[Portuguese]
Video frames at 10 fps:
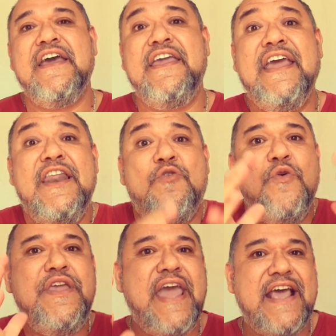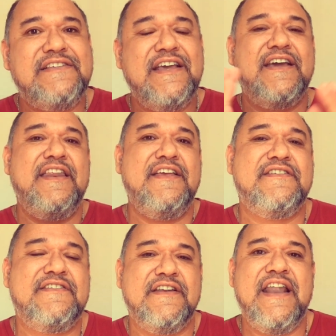E ele conhece a
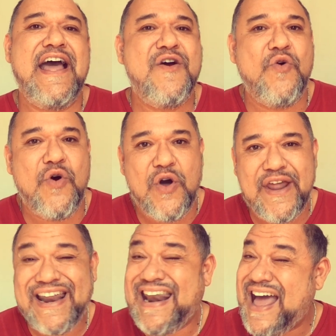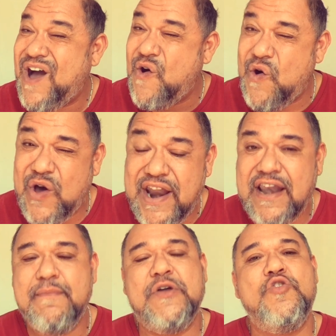Cris. Na hora, na hora,
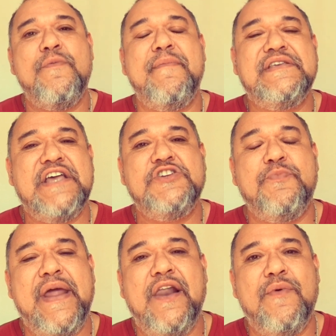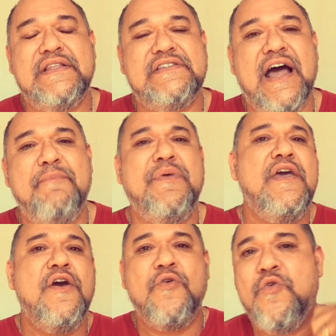ele mandou uma mensagem para ela no um WhatsApp,
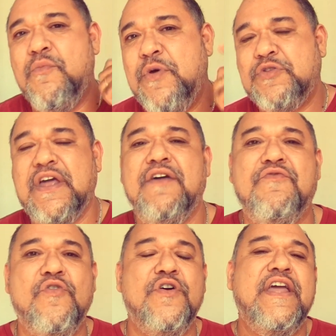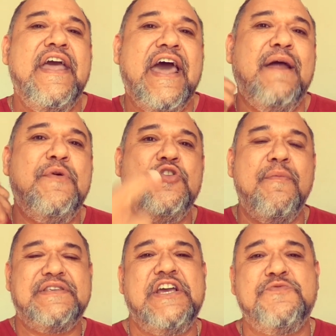com o meu telefone. Ela mandou uma
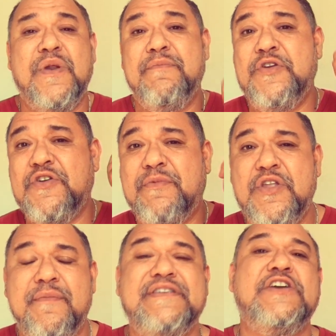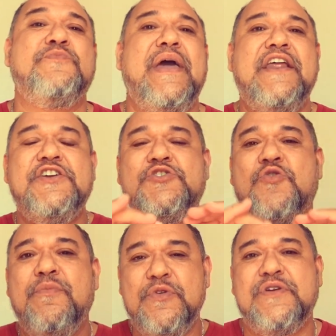mensagem para mim, eu já mandei uma mensagem para ela, a gente
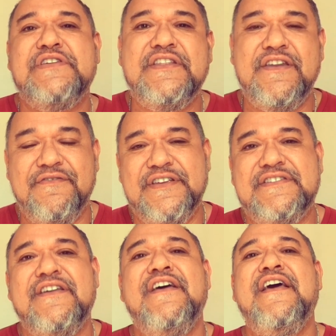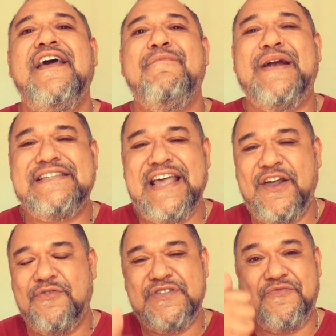combinou essa entrevista.
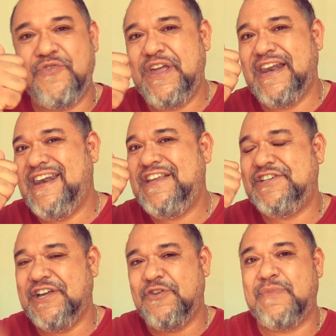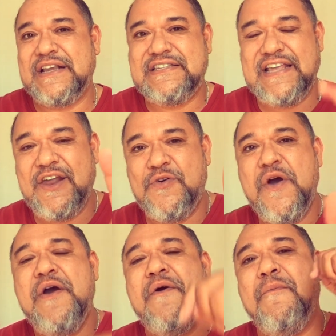Marcelo, você foi ligeiro. Marcelo
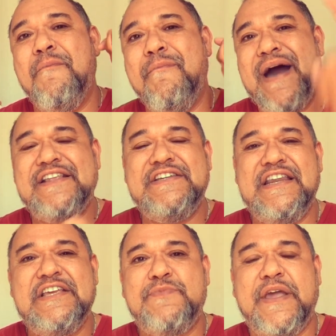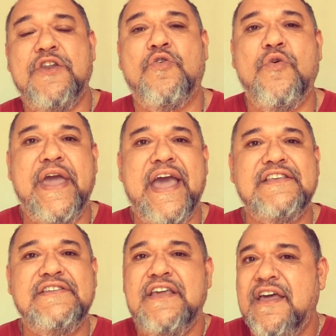Martinez, para quem não
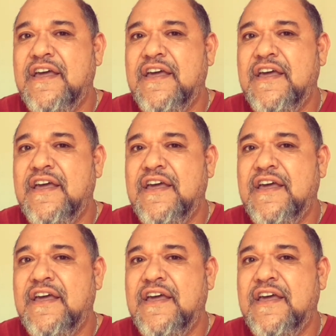conhece,